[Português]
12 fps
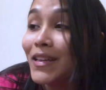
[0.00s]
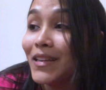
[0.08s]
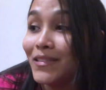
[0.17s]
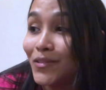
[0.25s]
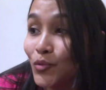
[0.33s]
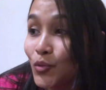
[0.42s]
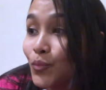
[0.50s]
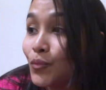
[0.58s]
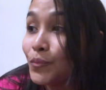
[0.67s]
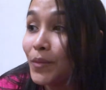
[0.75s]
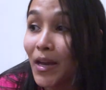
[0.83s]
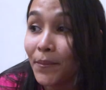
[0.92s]
Então, tipo,
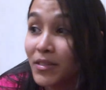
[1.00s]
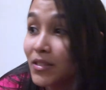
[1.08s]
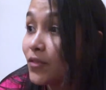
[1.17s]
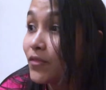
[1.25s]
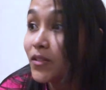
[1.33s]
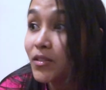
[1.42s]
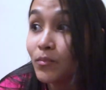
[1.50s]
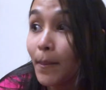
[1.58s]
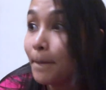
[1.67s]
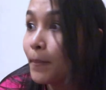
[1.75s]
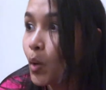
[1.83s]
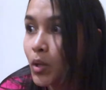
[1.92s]
minha cabeça foi ficando uma
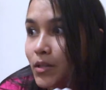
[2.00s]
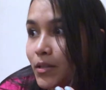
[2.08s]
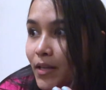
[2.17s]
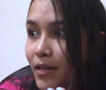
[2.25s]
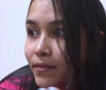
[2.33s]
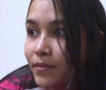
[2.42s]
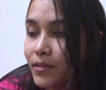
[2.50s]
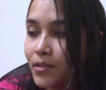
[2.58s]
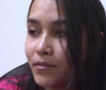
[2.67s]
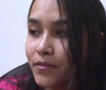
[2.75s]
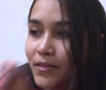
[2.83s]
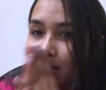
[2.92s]
bola de neve.
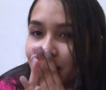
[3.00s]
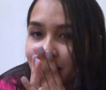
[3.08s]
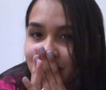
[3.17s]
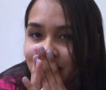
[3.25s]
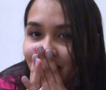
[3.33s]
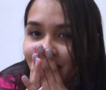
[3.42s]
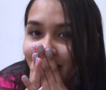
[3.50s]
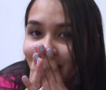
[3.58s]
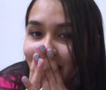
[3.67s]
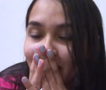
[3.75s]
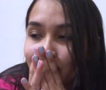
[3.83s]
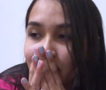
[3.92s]
Então eu fiquei.
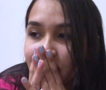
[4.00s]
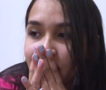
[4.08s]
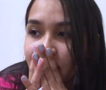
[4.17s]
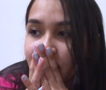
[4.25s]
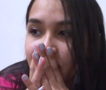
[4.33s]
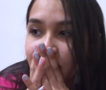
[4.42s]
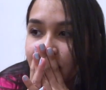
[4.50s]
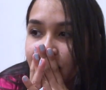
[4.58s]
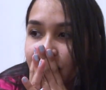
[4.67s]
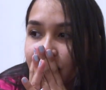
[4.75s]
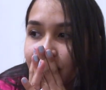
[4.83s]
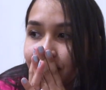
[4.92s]

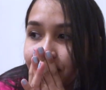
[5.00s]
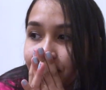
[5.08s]
Misericórdia.